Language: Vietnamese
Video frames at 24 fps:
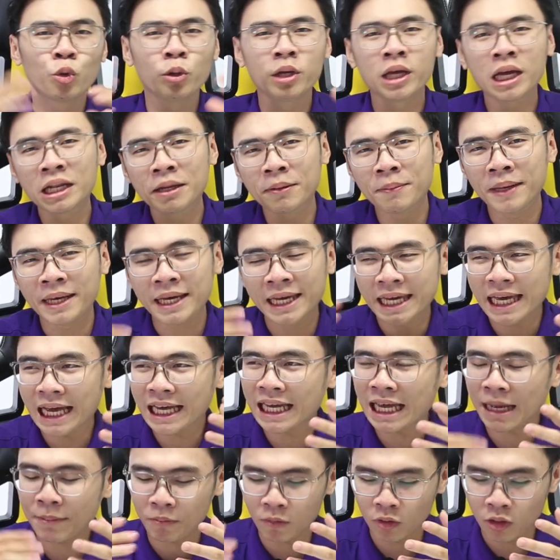Tuy nhiên thì mình nghĩ
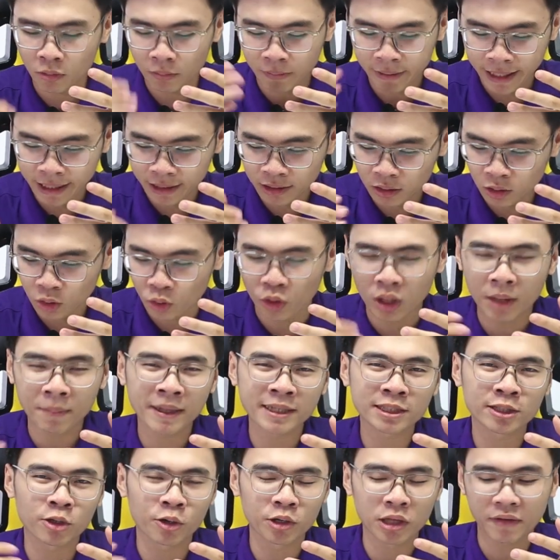anh em cũng không nên cố đấm
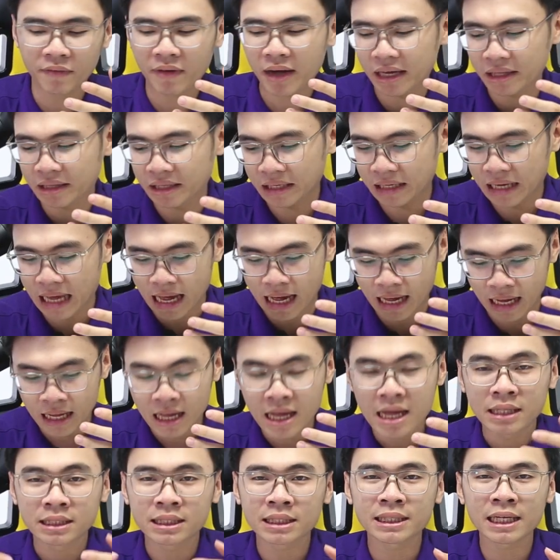ăn xôi như vậy thì uh,
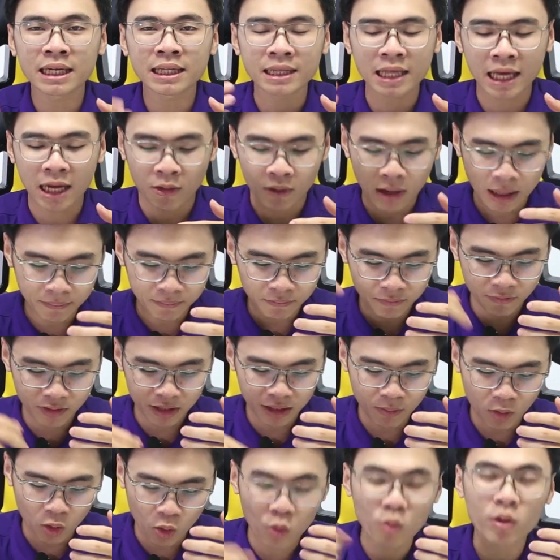rất dễ tẻo lắm
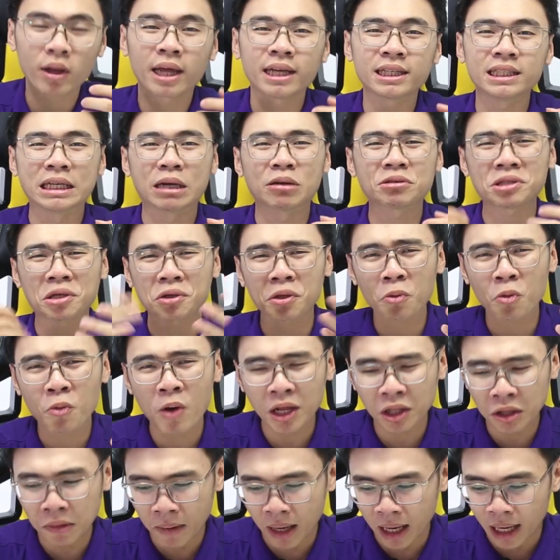vì bộ nguồn này chỉ có
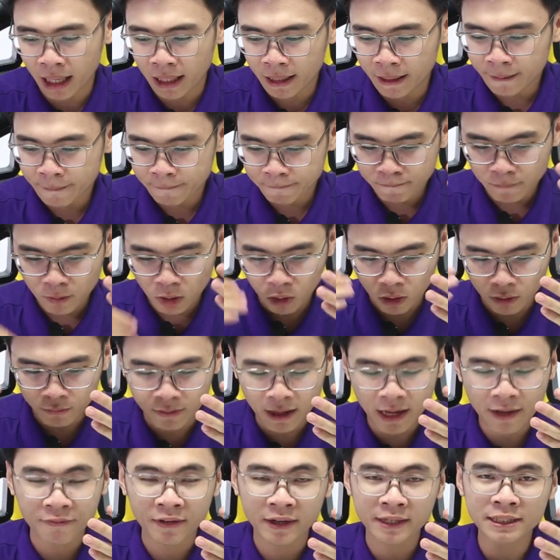600W thôi mà. Còn
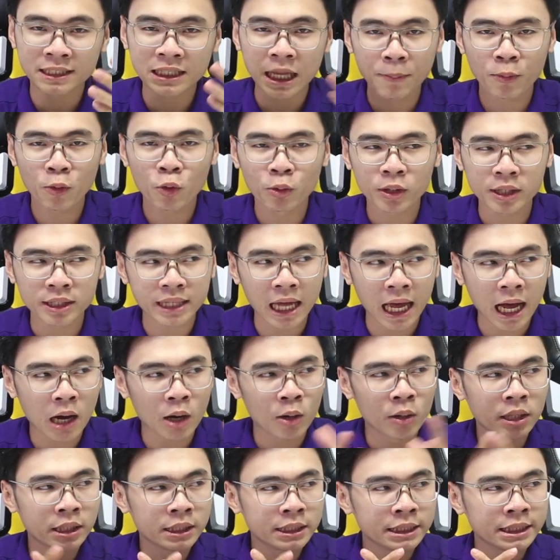về phần CPU thì sao?
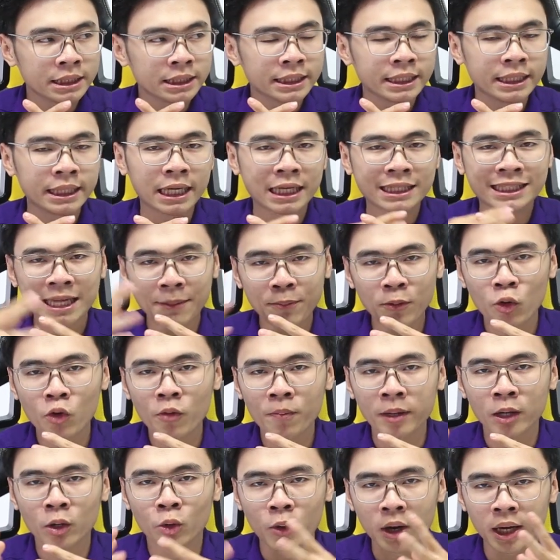thì CPU
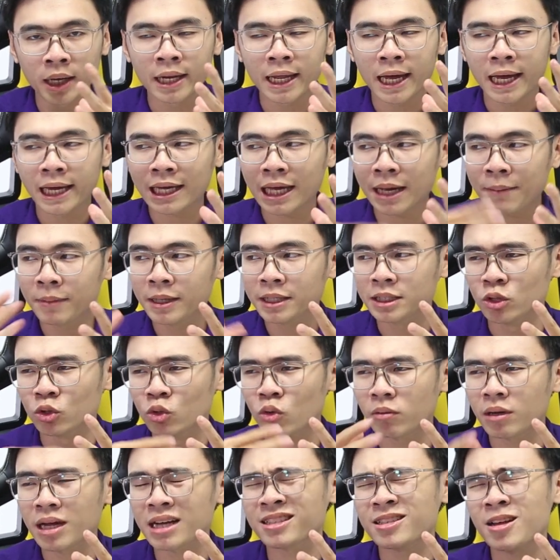à, mình khuyên anh em nên sử
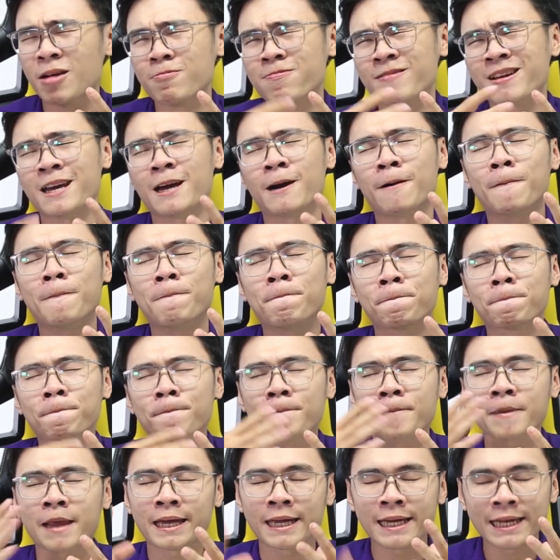dụng các dòng kiểu
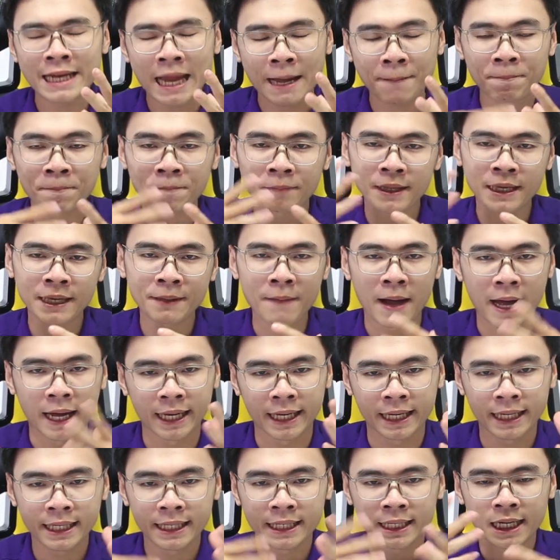i5, i7
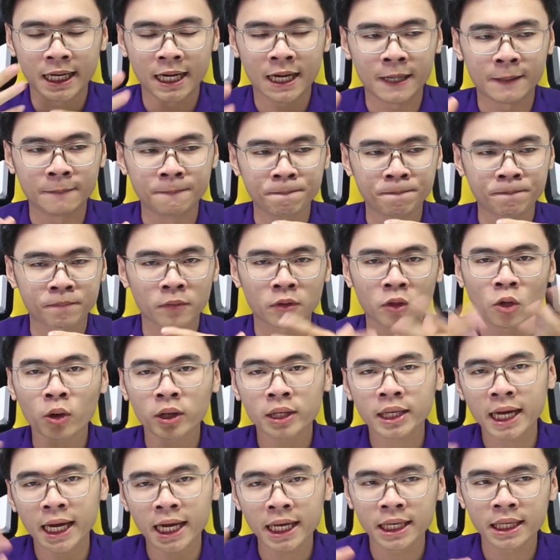um,
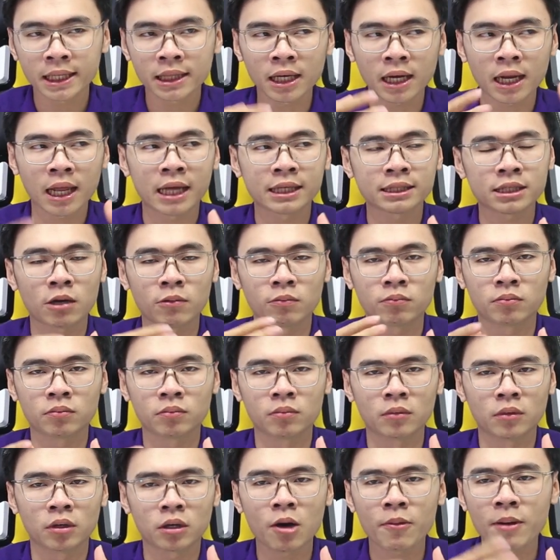non cây tức là dòng
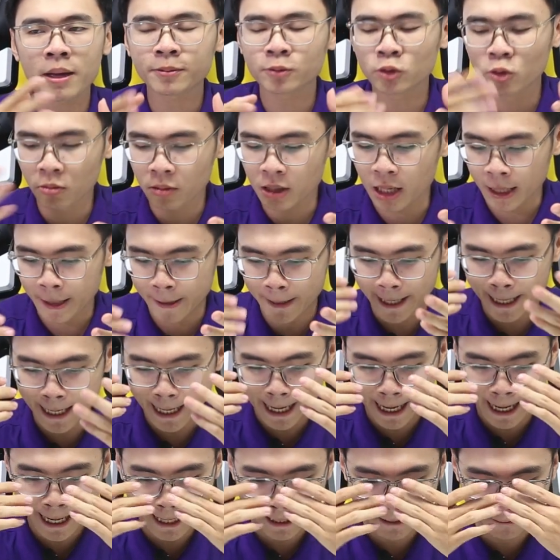không ép sung được
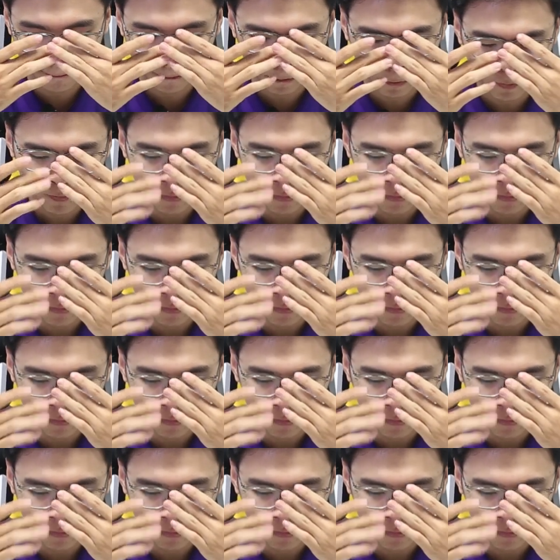thì uh,